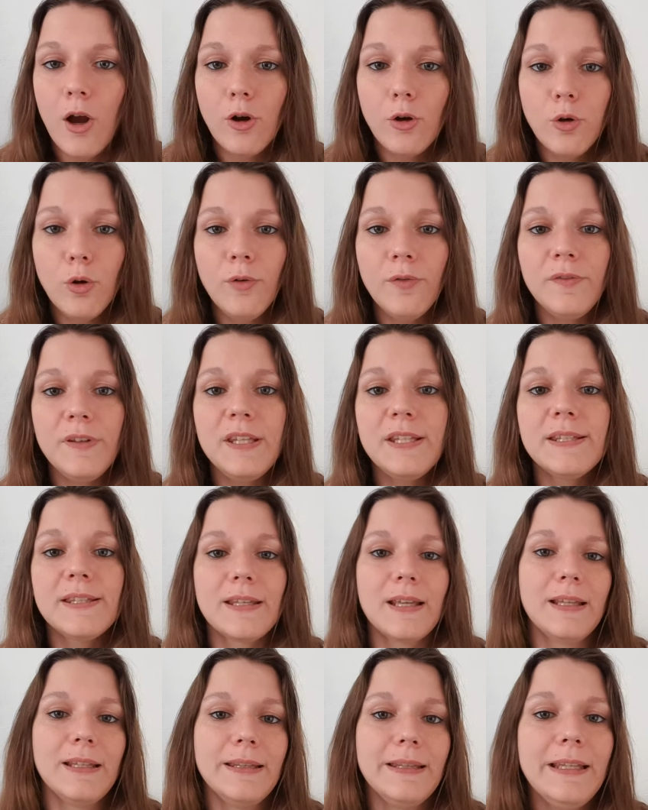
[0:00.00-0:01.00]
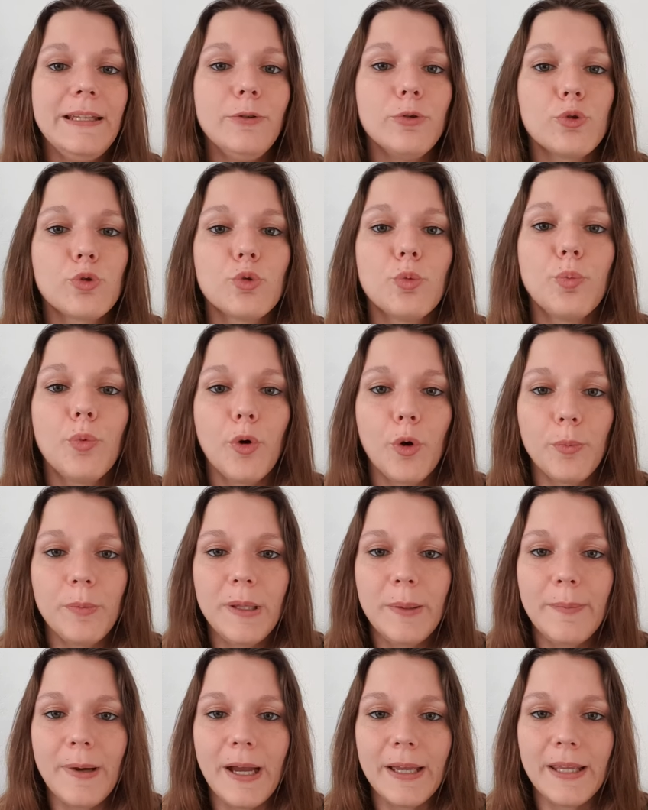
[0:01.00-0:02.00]
Clovis, né de son
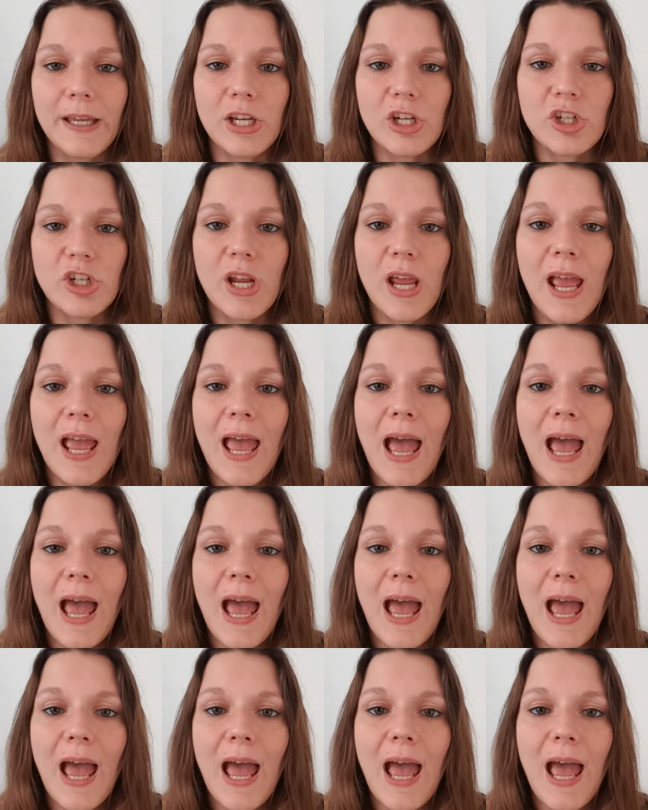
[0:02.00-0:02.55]
premier mariage.